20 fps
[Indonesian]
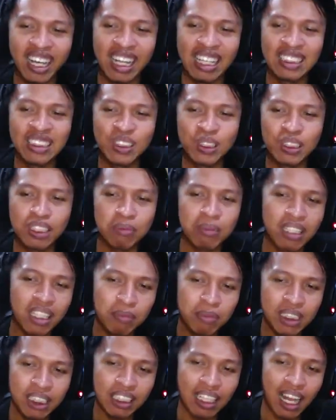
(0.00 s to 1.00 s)
Let's go. Tapi
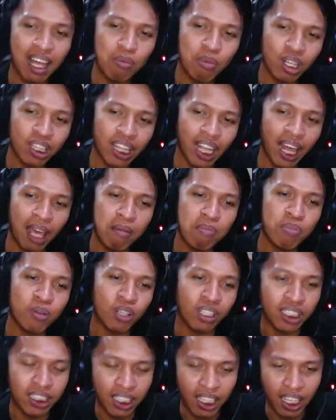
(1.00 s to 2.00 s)
dia bisa teleport
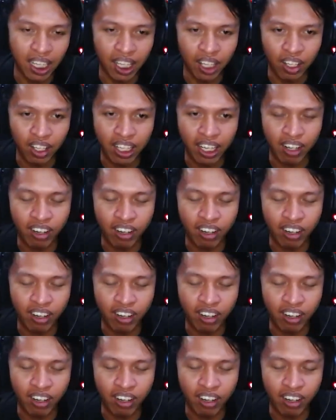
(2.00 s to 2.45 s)
teleport ya.